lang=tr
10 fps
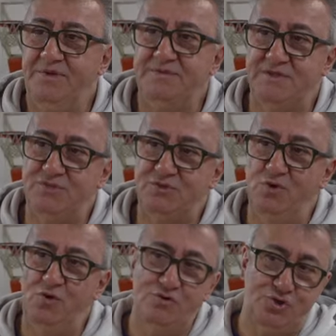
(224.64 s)
Bizim için
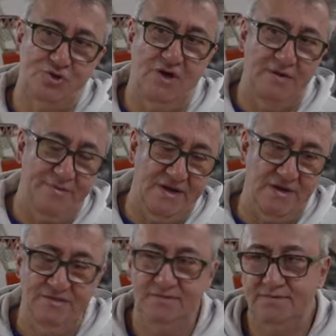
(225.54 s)
ölçü Alperen
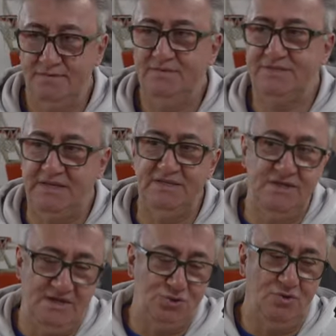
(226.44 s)
8 e,
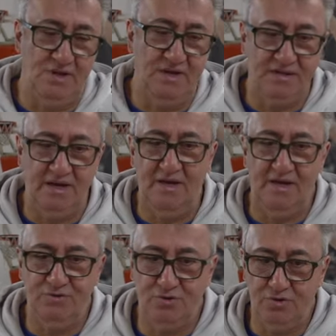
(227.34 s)
yaş olarak
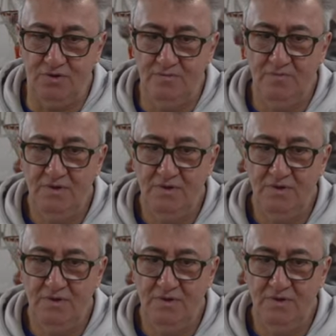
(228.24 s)
değerlendiriyorum.